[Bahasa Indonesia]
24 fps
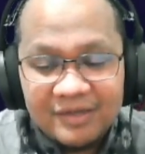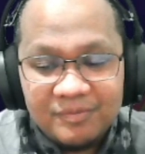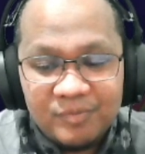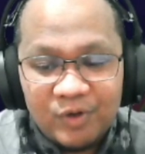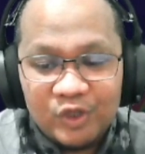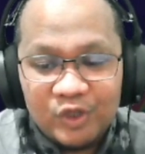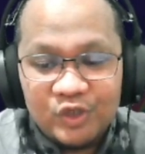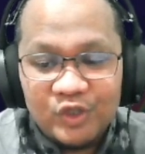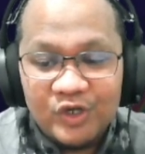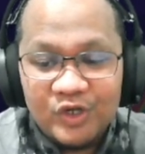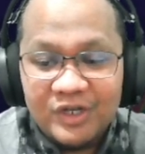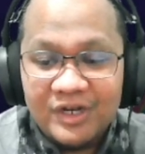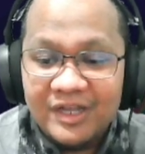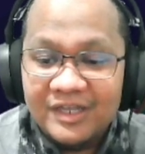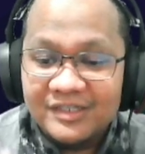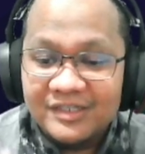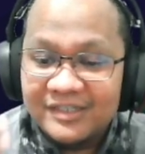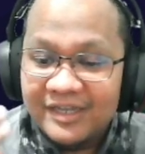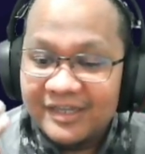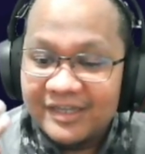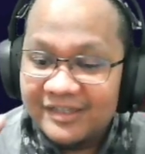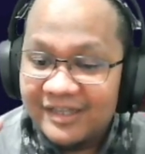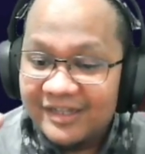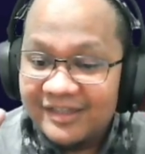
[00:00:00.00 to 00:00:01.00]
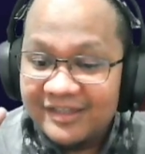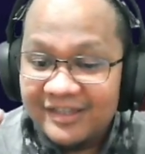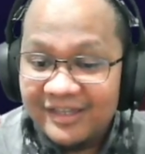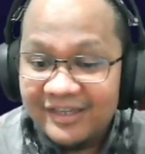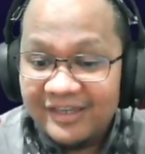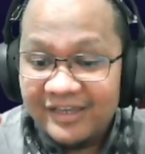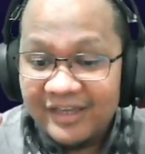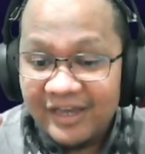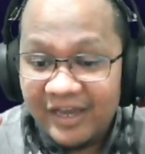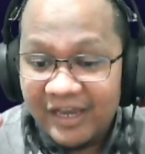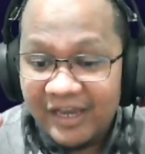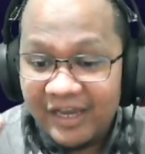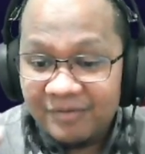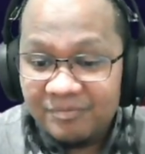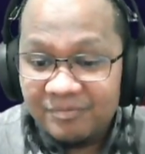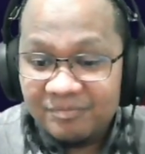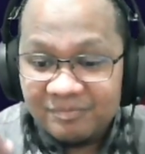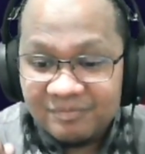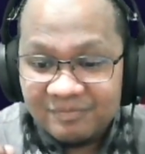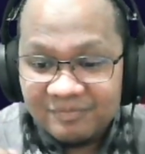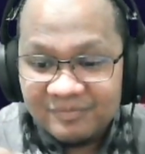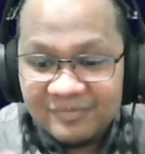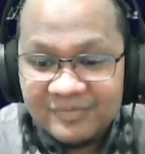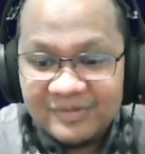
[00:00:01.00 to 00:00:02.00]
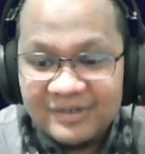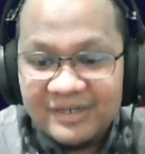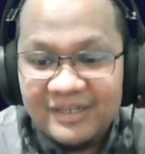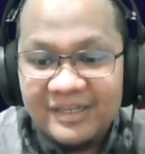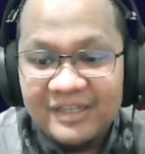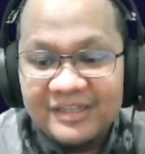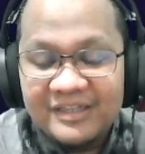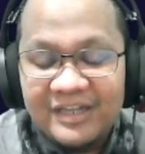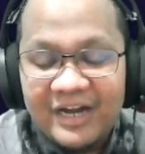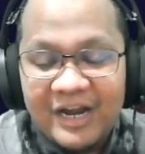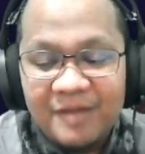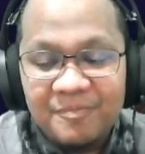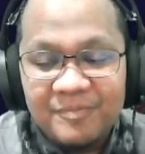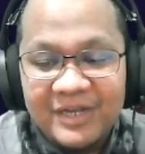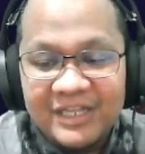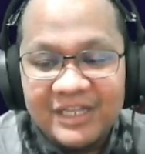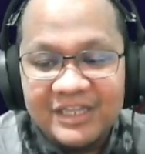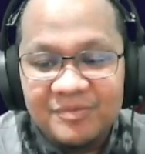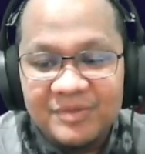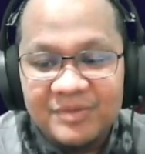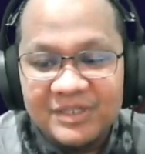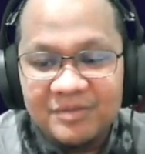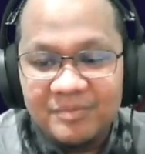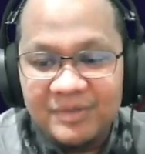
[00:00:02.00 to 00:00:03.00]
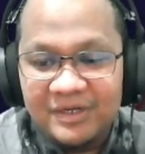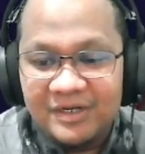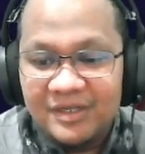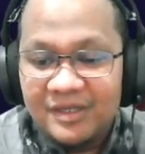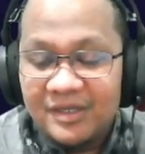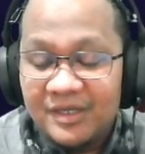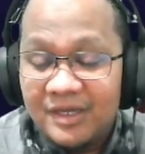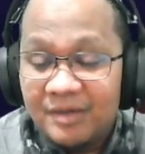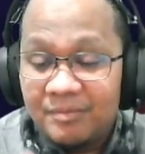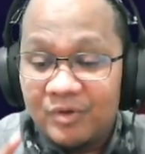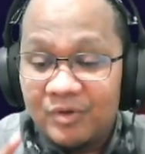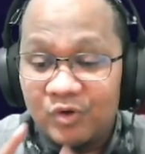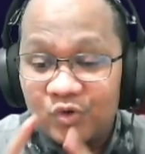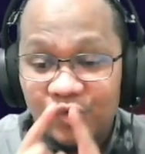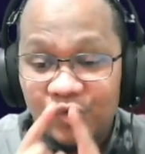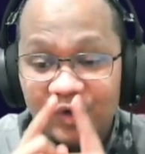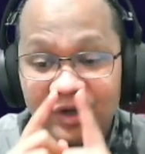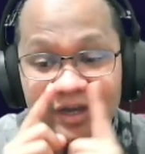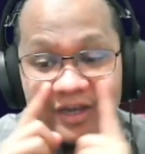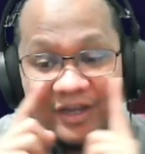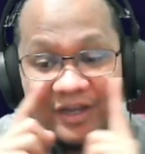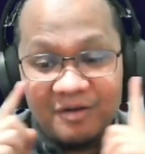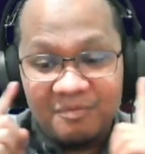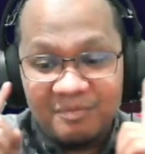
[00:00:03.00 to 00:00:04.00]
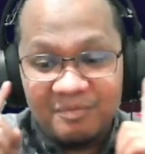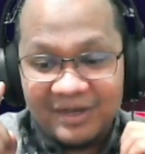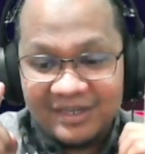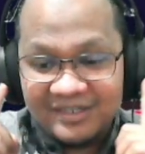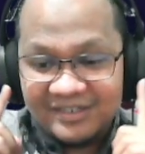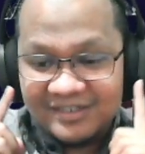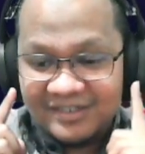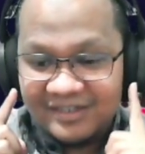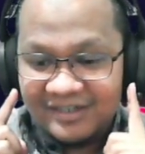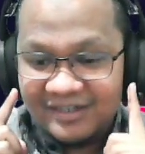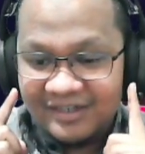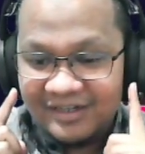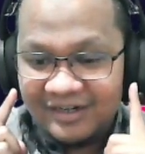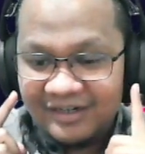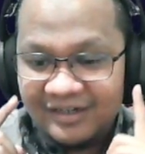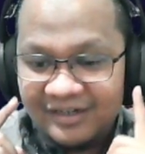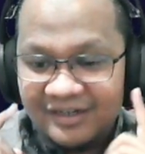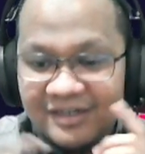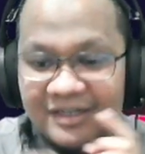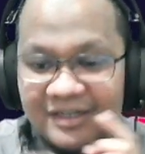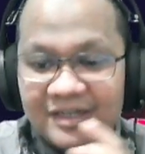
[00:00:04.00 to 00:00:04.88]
Protokol kesehatan 3M Diterapkan teman-teman Menggunakan masker